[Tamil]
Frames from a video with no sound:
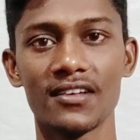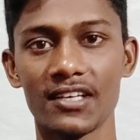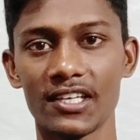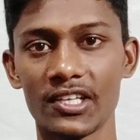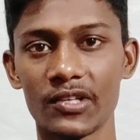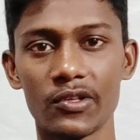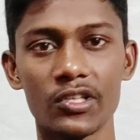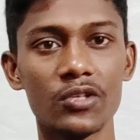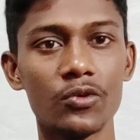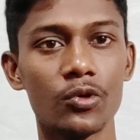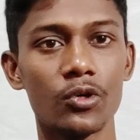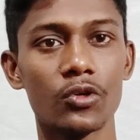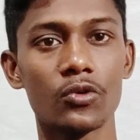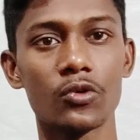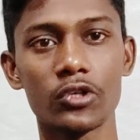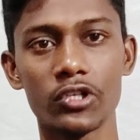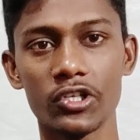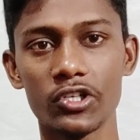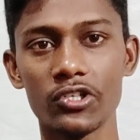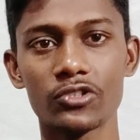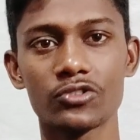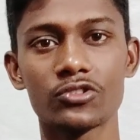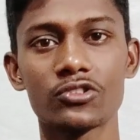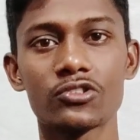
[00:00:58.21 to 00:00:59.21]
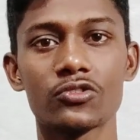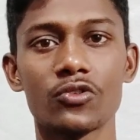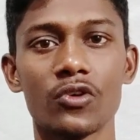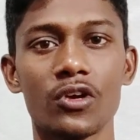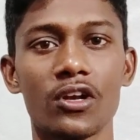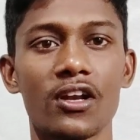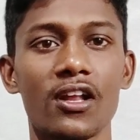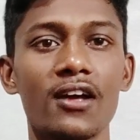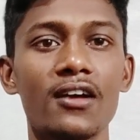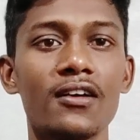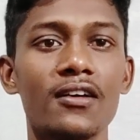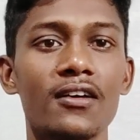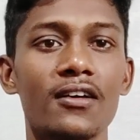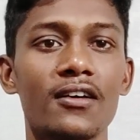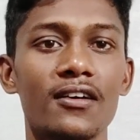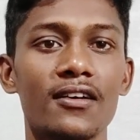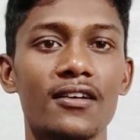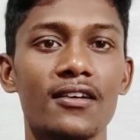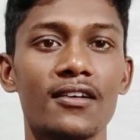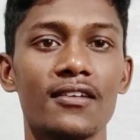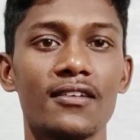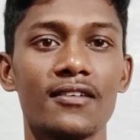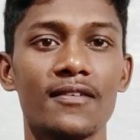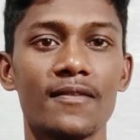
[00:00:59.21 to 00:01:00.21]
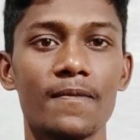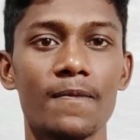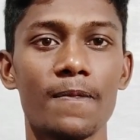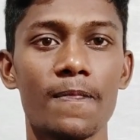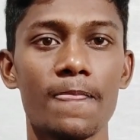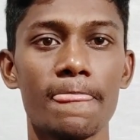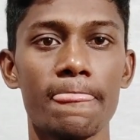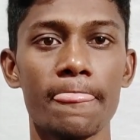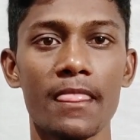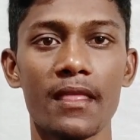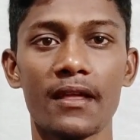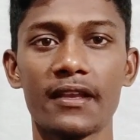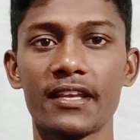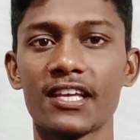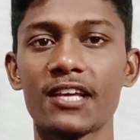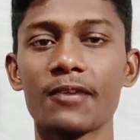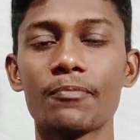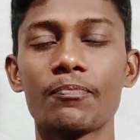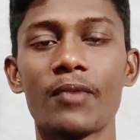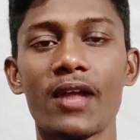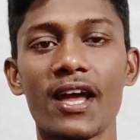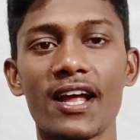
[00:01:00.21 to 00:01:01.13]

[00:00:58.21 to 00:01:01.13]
இது வந்து ஒரு குட் நியூஸ்னு சொல்லலாம் நீங்கள்